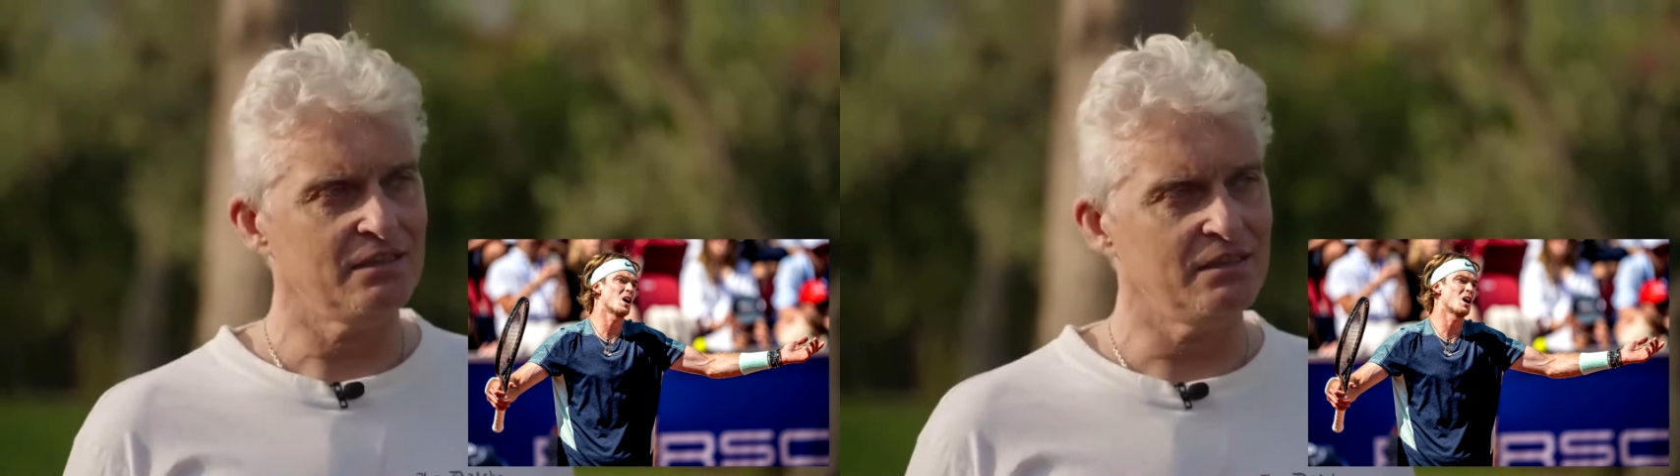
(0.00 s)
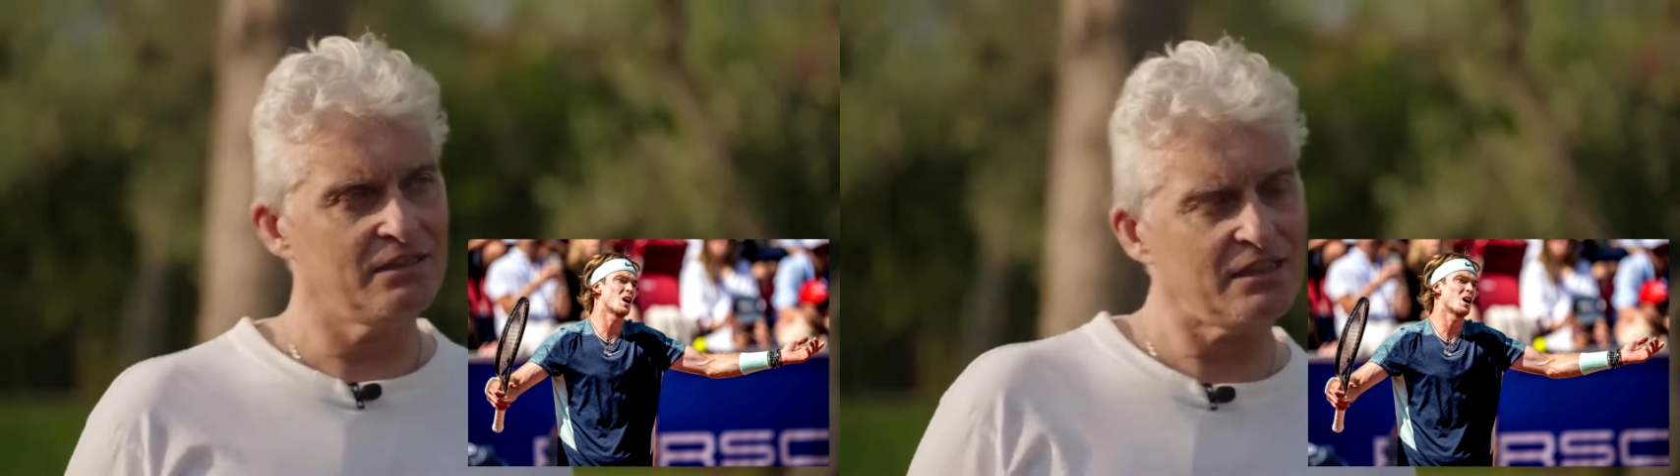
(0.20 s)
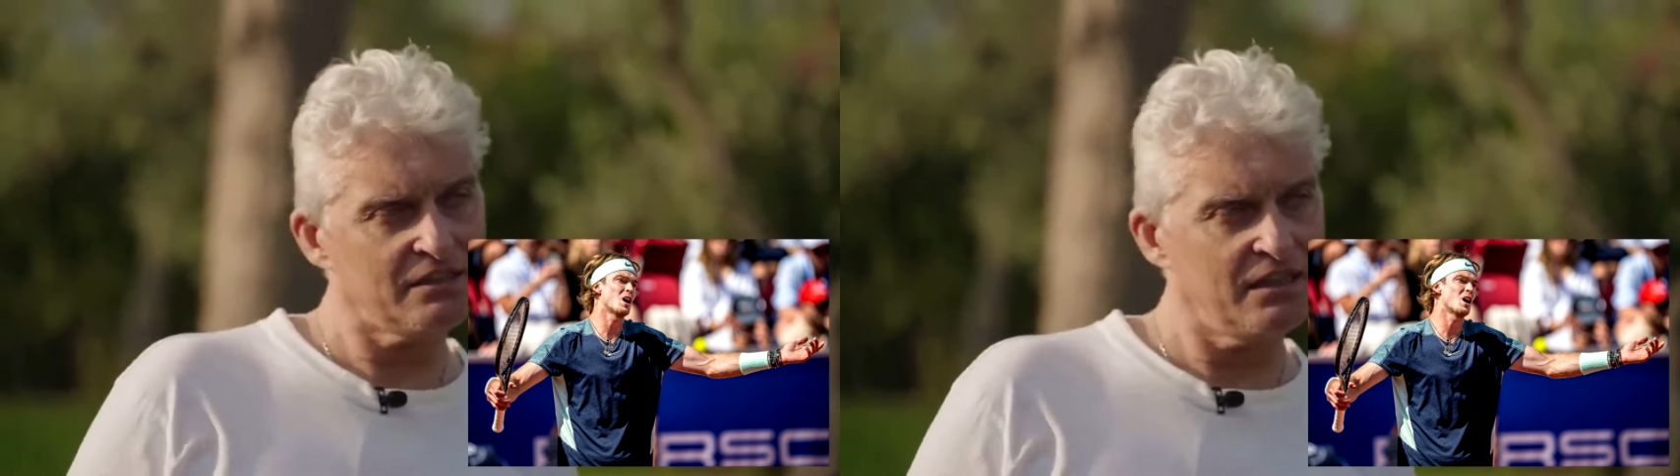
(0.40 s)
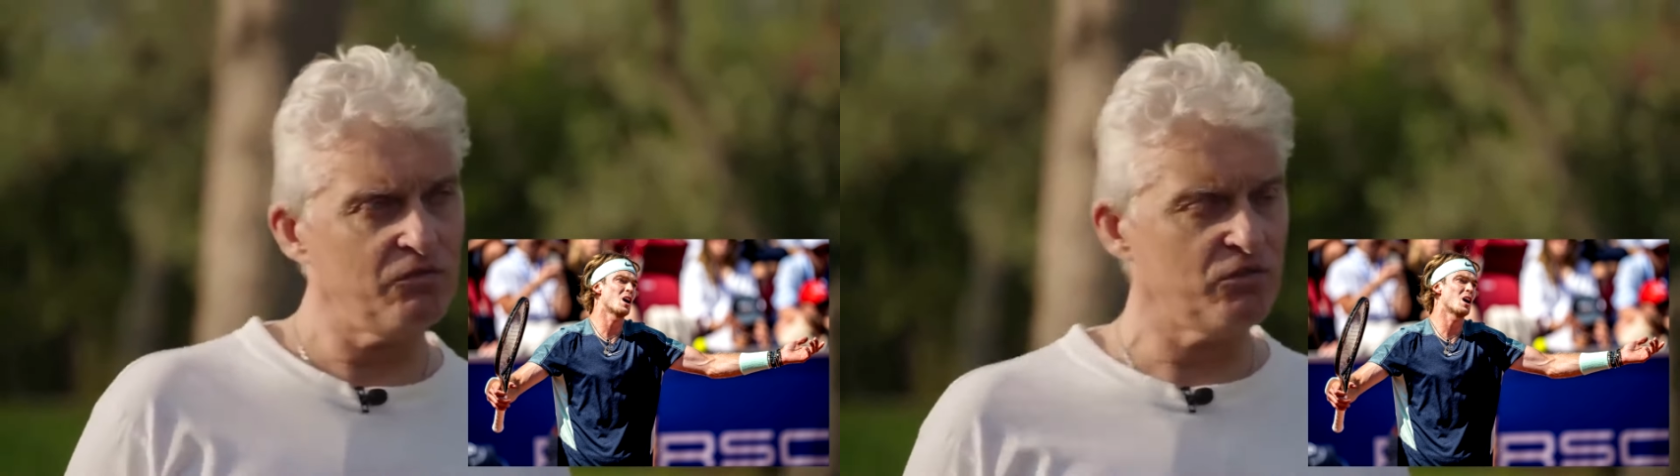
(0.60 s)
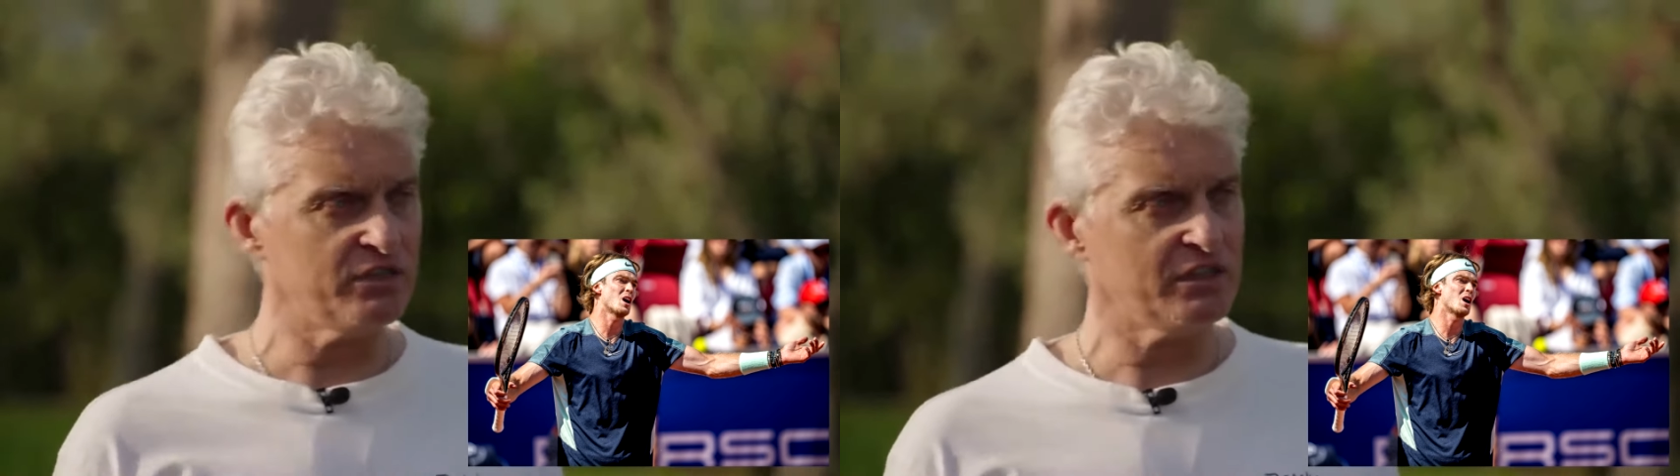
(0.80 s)
и
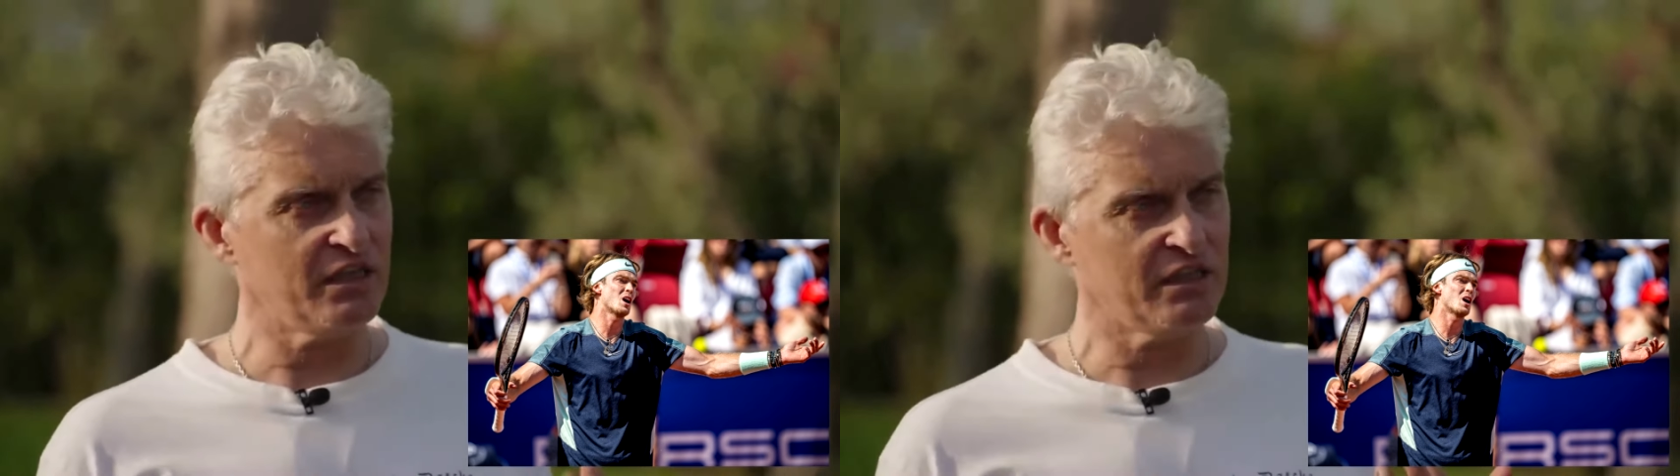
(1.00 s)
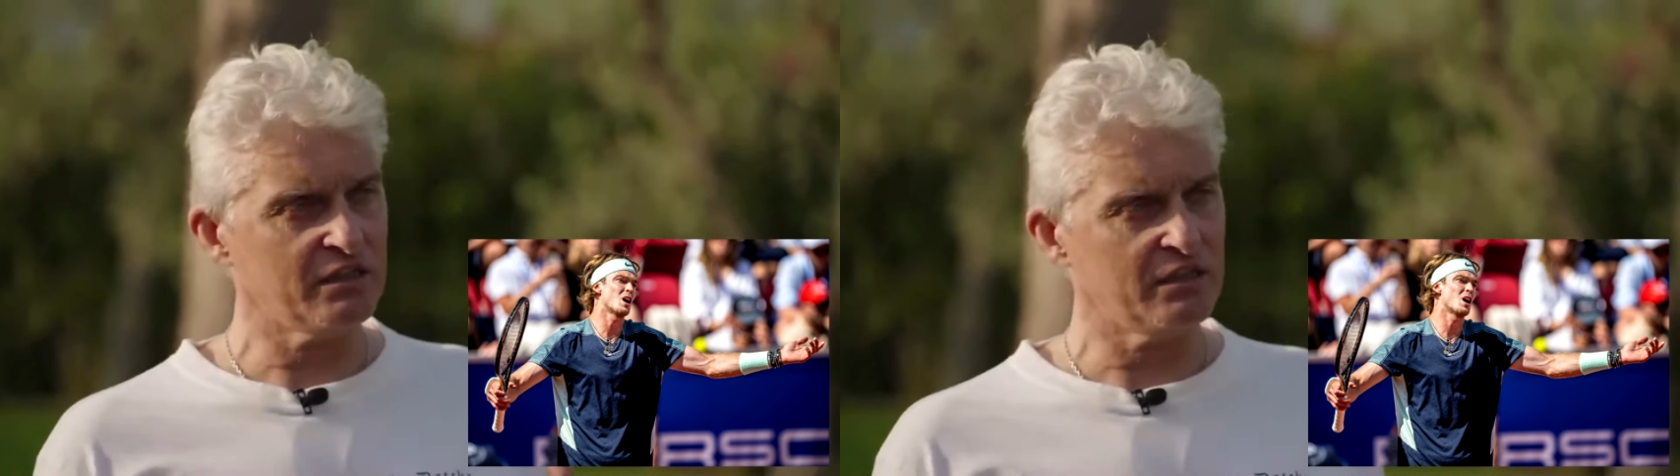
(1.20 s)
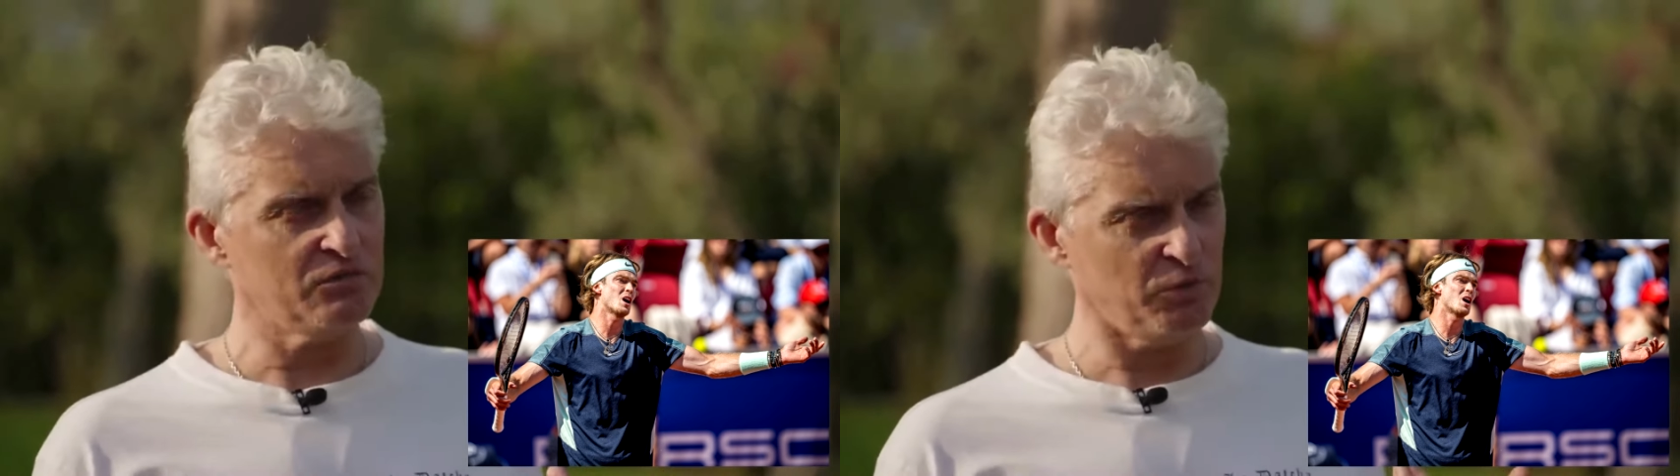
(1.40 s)
тогда вроде как...